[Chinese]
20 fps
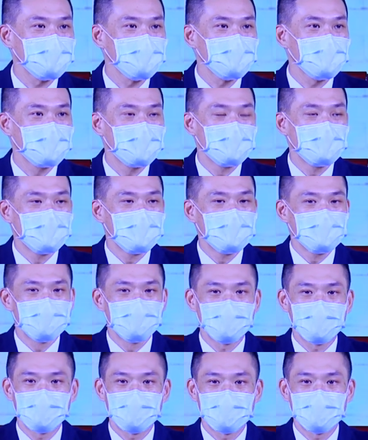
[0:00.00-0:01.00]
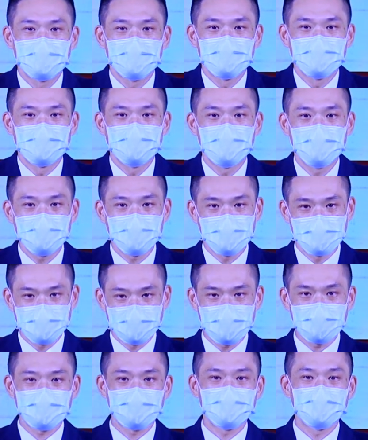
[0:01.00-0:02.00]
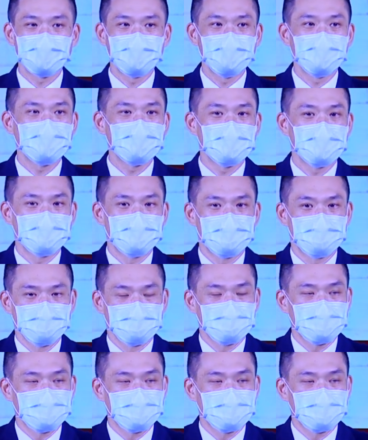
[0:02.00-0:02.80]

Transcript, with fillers: 是，那爷爷这样子的一个。